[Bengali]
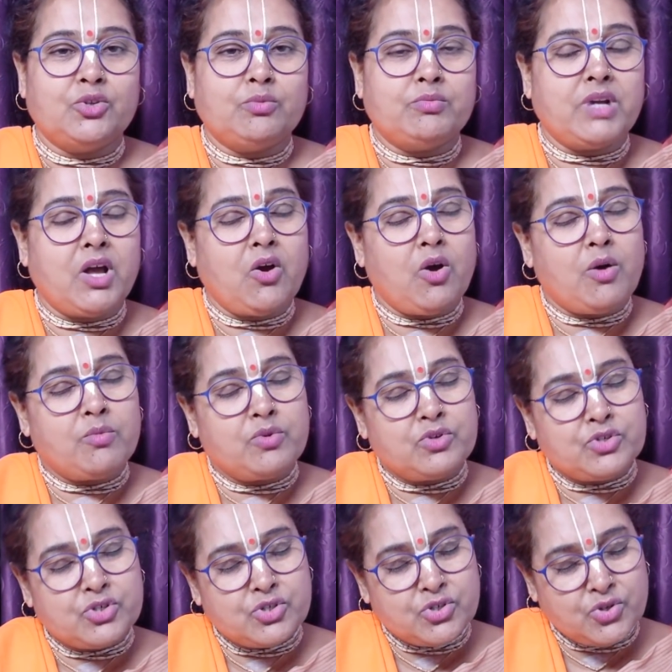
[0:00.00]
তোমরা
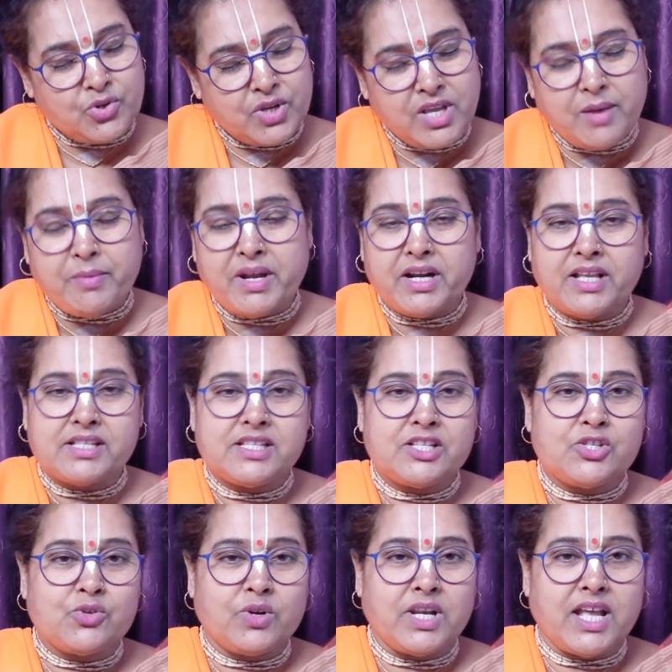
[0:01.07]
অবশ্যই আমার কাছে
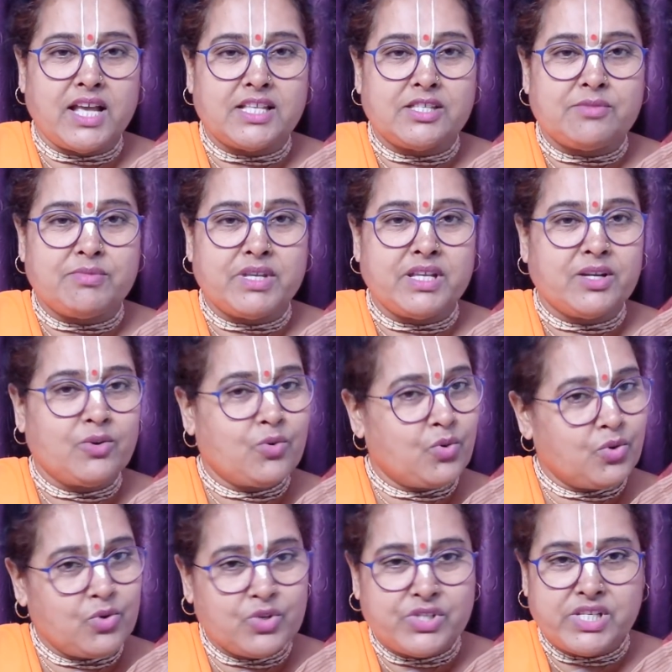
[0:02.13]
চলে আসবে
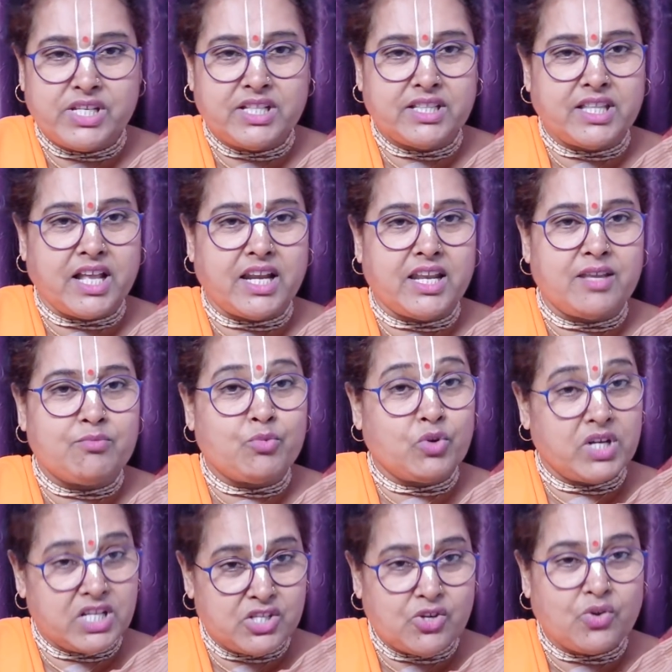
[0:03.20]
কোনো চিন্তা নেই
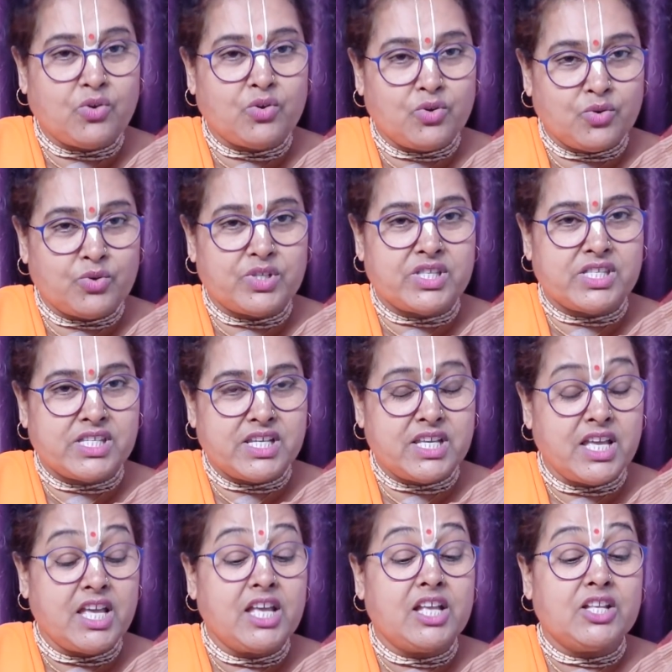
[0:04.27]
মনে যখন হচ্ছে
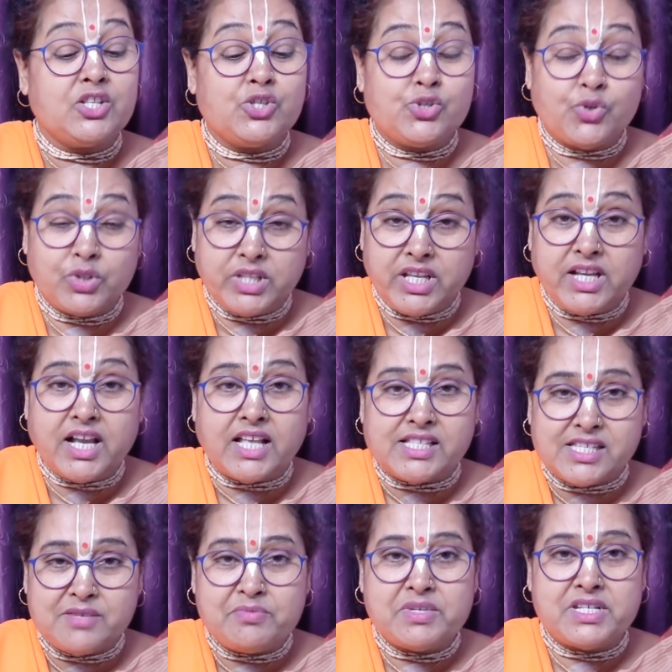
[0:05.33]
যদি
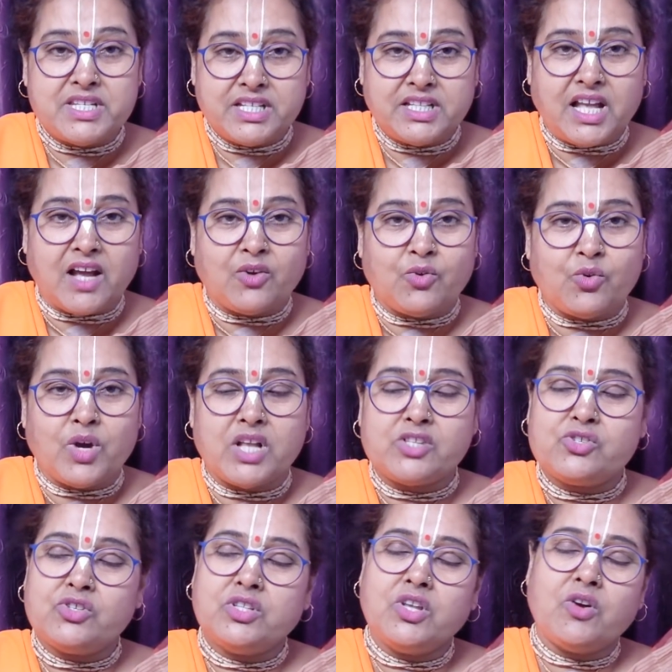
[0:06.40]
কাছে পিঠে থাকো আর
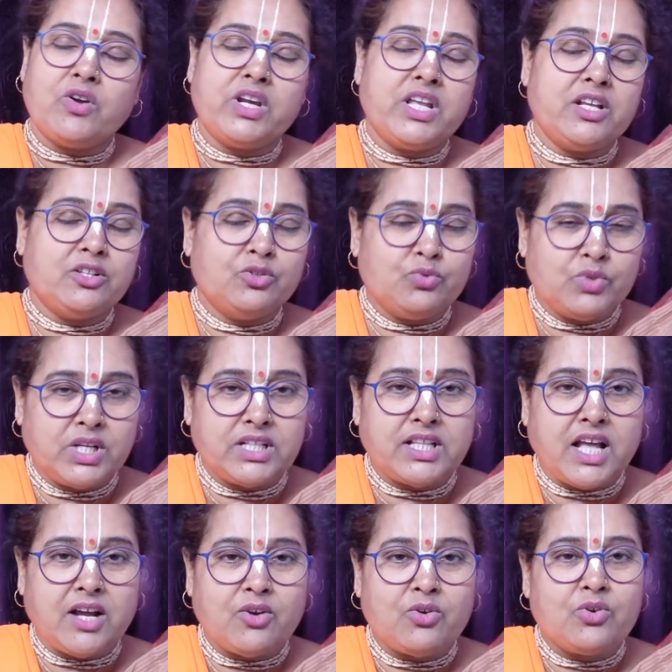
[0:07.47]
যদি অনেক দূরে
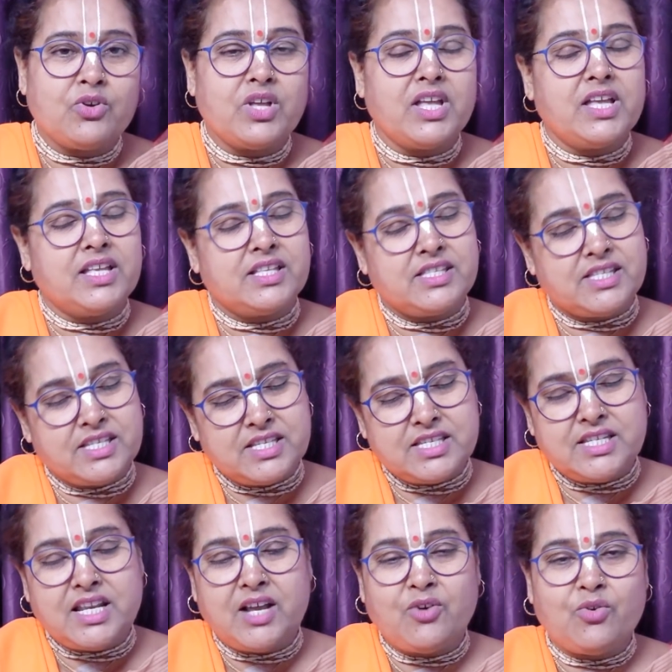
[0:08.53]
থাকো
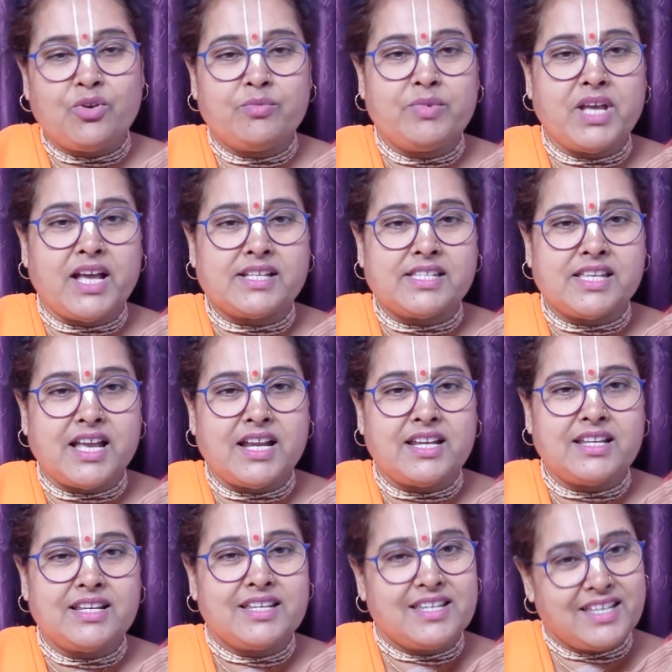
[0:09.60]
চেষ্টা করবে আসার
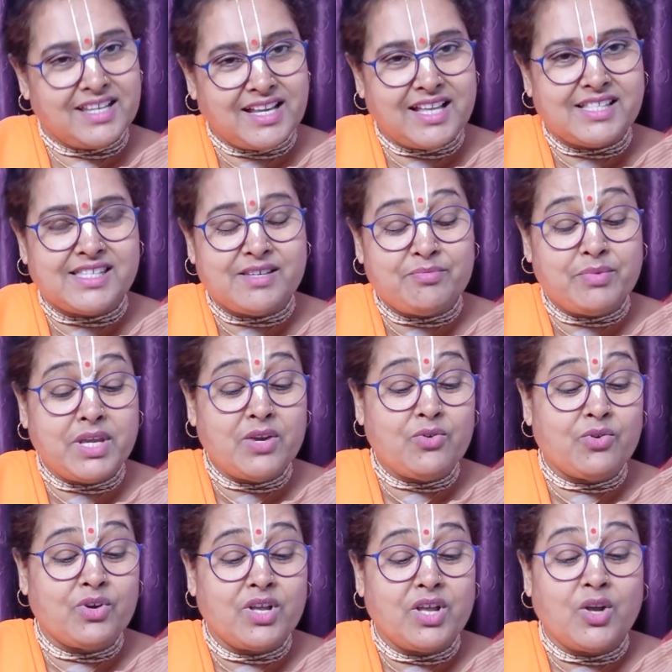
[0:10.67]
ঠিক আছে পেও
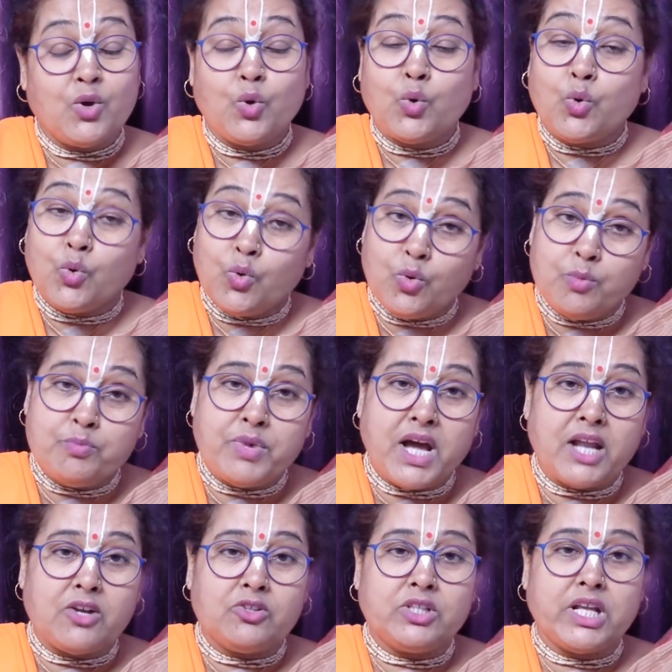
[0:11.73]
খুব
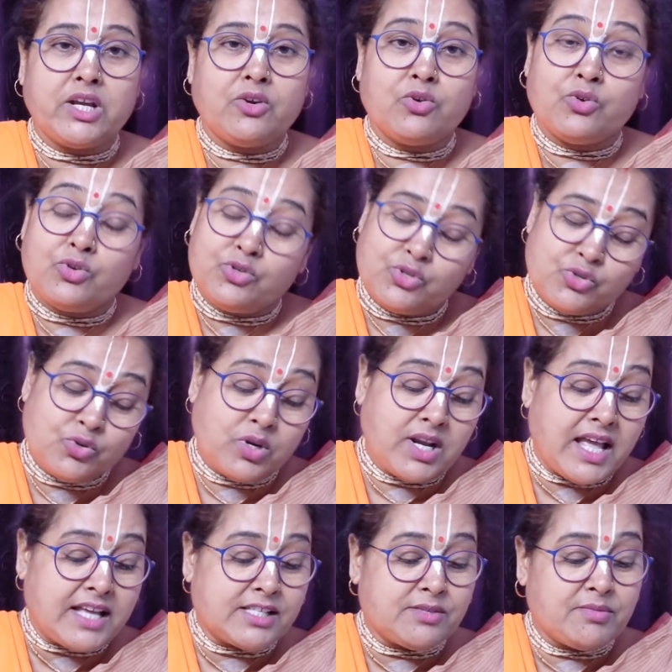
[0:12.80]
ভালো থেকো
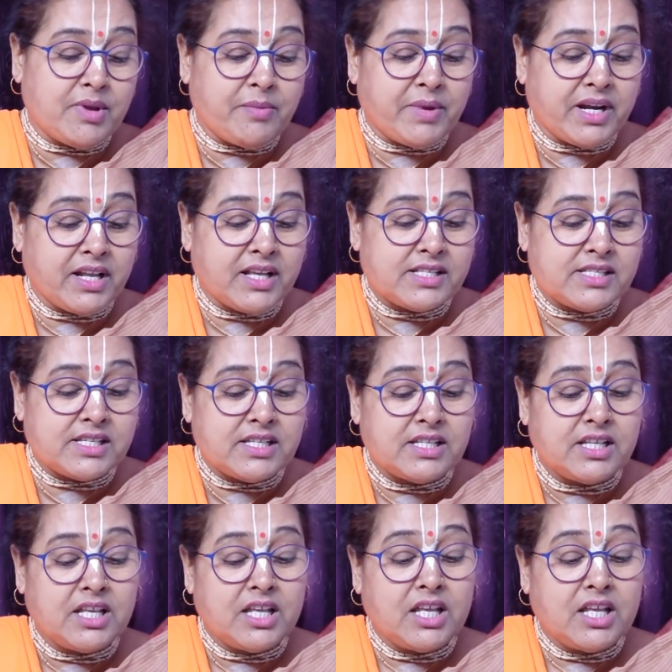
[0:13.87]
চলে আসবে আমার কাছে